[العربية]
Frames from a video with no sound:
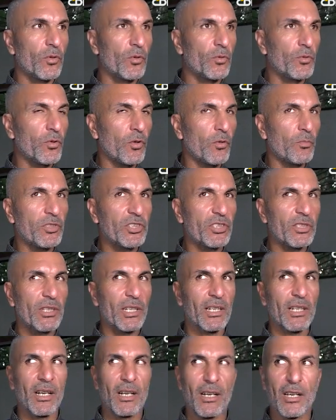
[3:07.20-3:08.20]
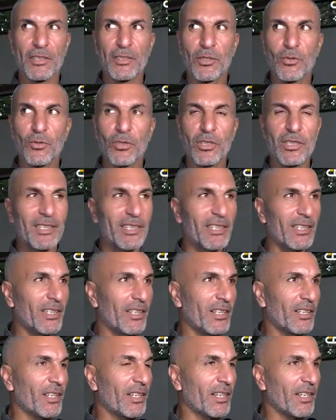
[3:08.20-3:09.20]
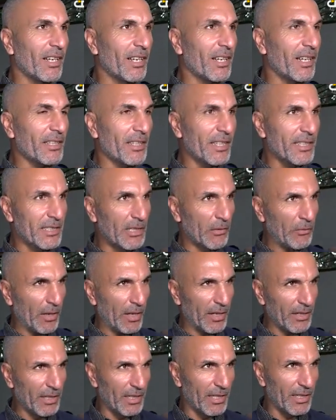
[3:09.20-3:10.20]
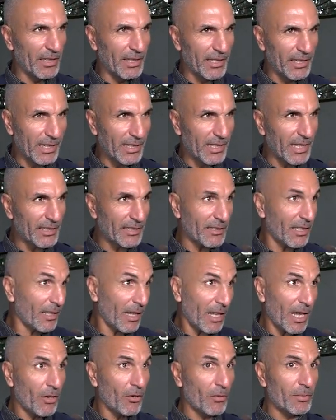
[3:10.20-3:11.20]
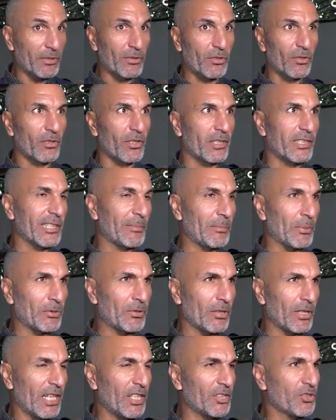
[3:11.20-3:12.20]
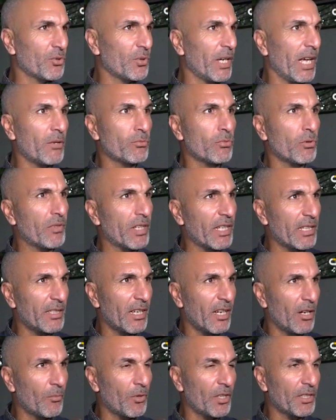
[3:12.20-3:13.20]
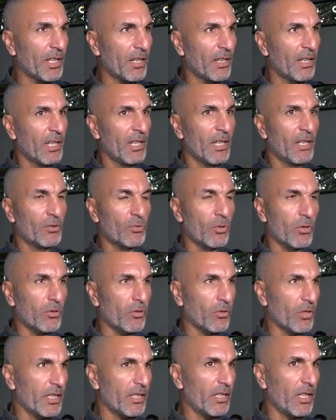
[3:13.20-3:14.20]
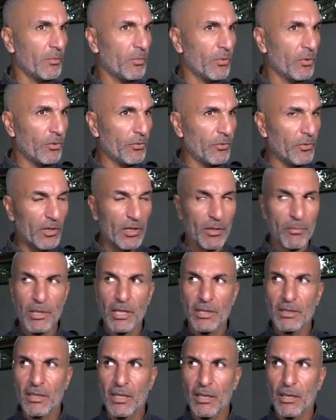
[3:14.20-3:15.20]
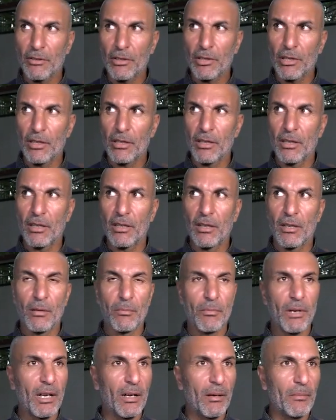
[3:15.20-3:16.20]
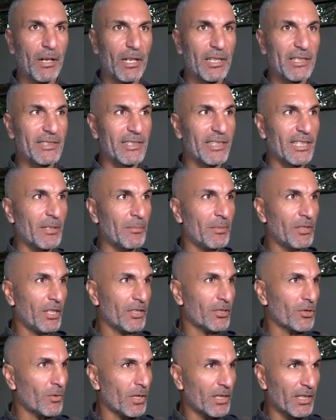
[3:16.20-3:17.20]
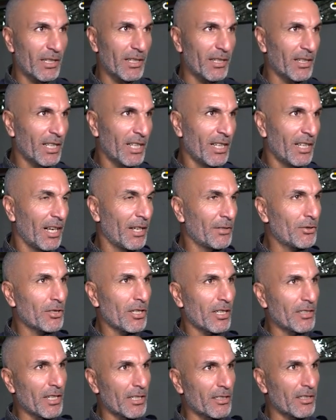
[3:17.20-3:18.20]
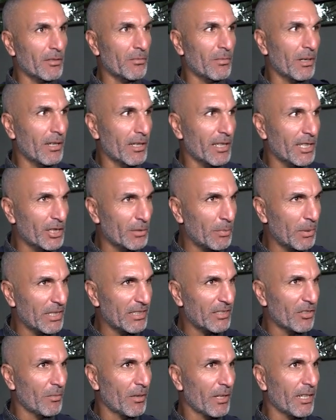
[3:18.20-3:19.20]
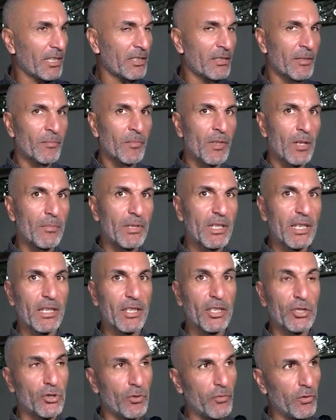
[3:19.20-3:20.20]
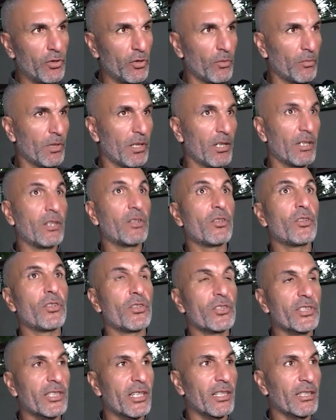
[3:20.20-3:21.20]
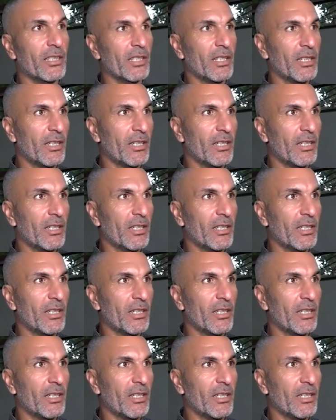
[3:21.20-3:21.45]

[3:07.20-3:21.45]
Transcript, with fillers: نو ماشي يلقى انا نقول هذاك الدفع اللي كان خاصنا نلقاوه باسكو لي سيبورتور راح يجيو يعاونوا الفريق تاعهم وحنا طول الطون كي نلعبوا في بلادنا آه، مع مع لي زيكيب نحس روحنا انتينا ناتر ما كانش بريسيون ما كان مي كي تشوف اليوم آه، لو ستاد